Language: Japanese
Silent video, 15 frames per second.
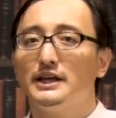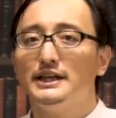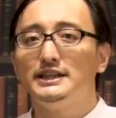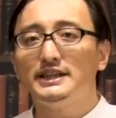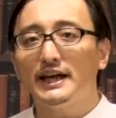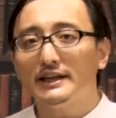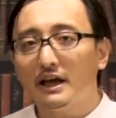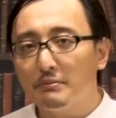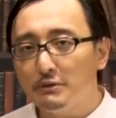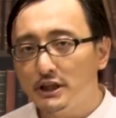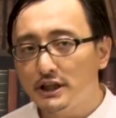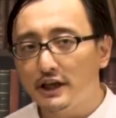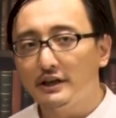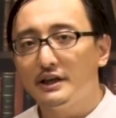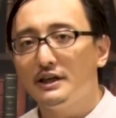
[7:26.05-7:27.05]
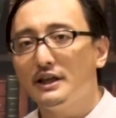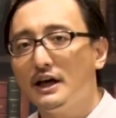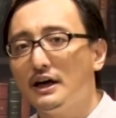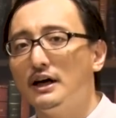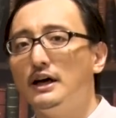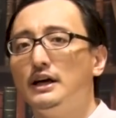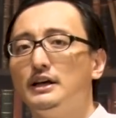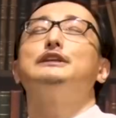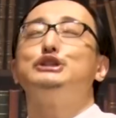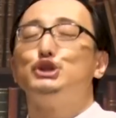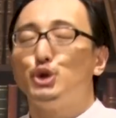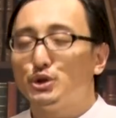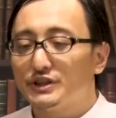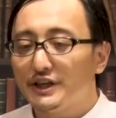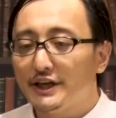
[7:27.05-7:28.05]
いざなみ的な
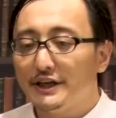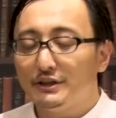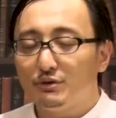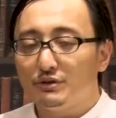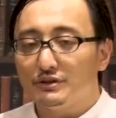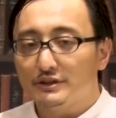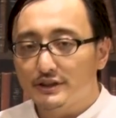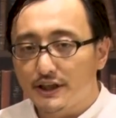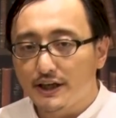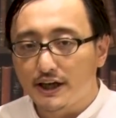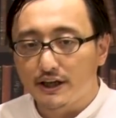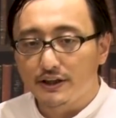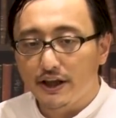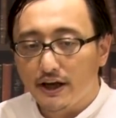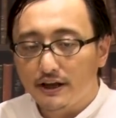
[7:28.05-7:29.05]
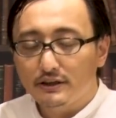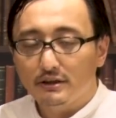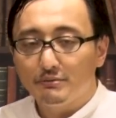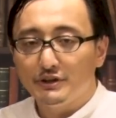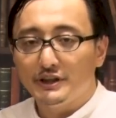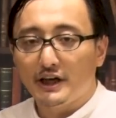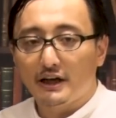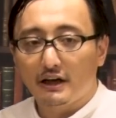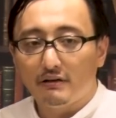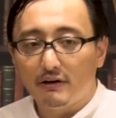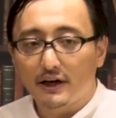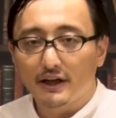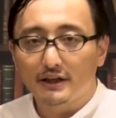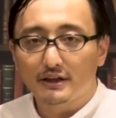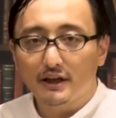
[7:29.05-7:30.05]
女性の性がネガティブに現
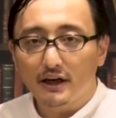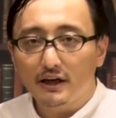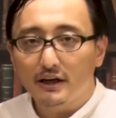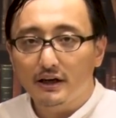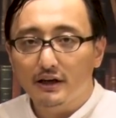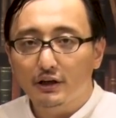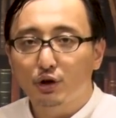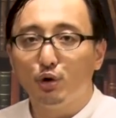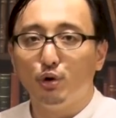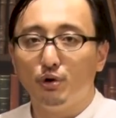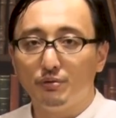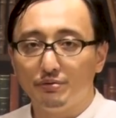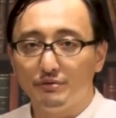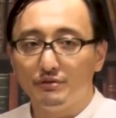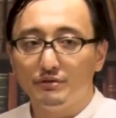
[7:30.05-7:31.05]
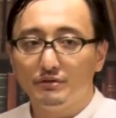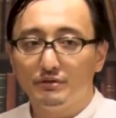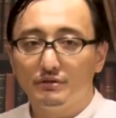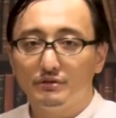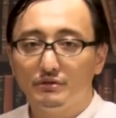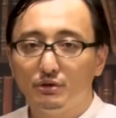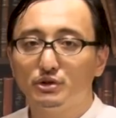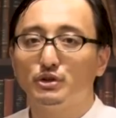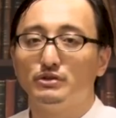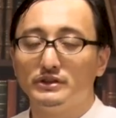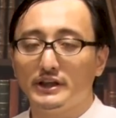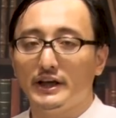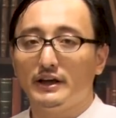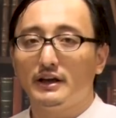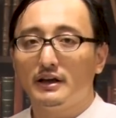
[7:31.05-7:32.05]
れた恐怖の存
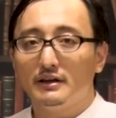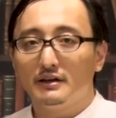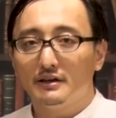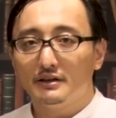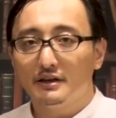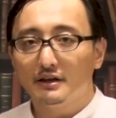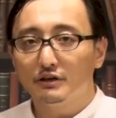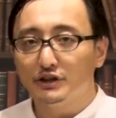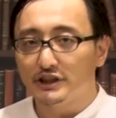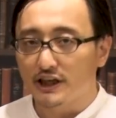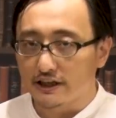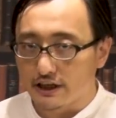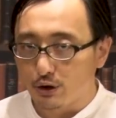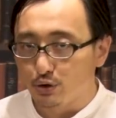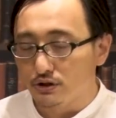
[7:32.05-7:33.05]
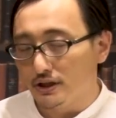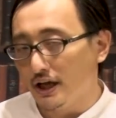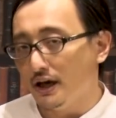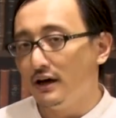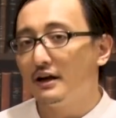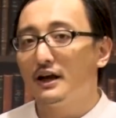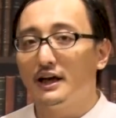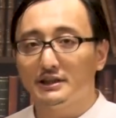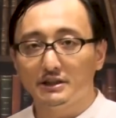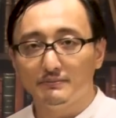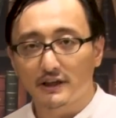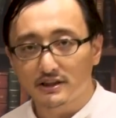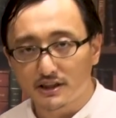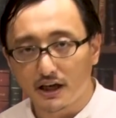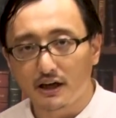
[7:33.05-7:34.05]
在口先女鹿
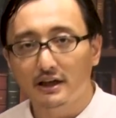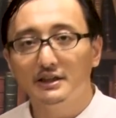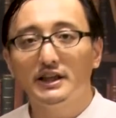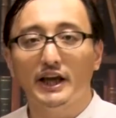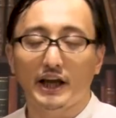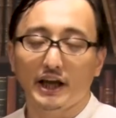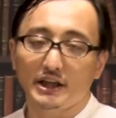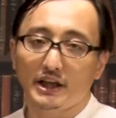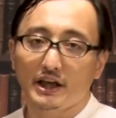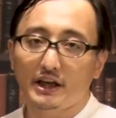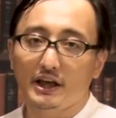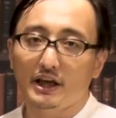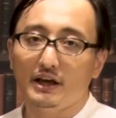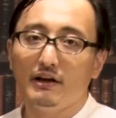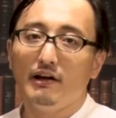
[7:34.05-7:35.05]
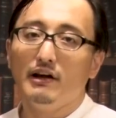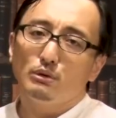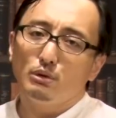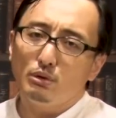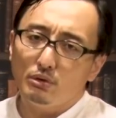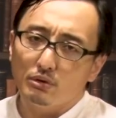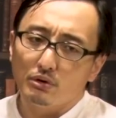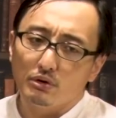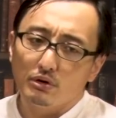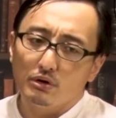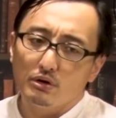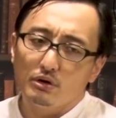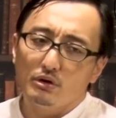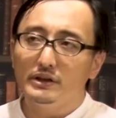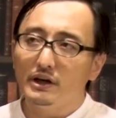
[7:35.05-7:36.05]
島さんテケテケと
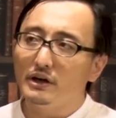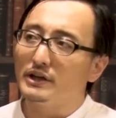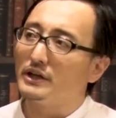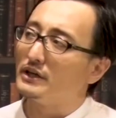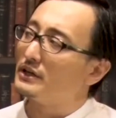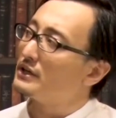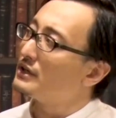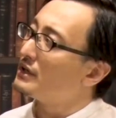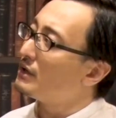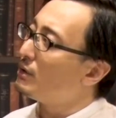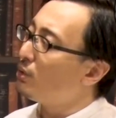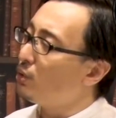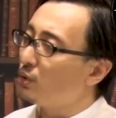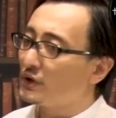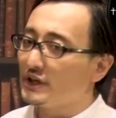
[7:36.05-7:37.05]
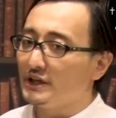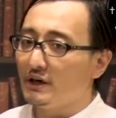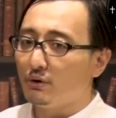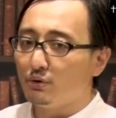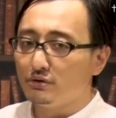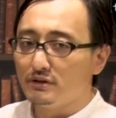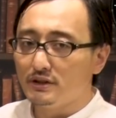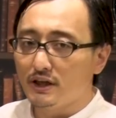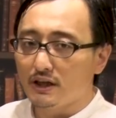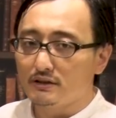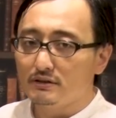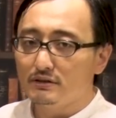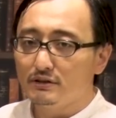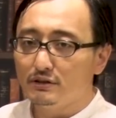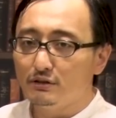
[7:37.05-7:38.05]
やはり大きな女っ
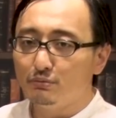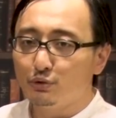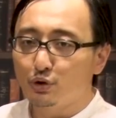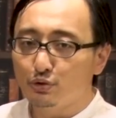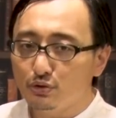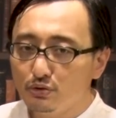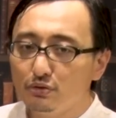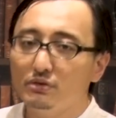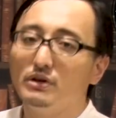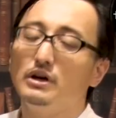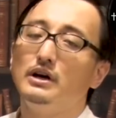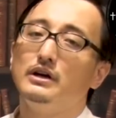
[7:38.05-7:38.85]
ていうものの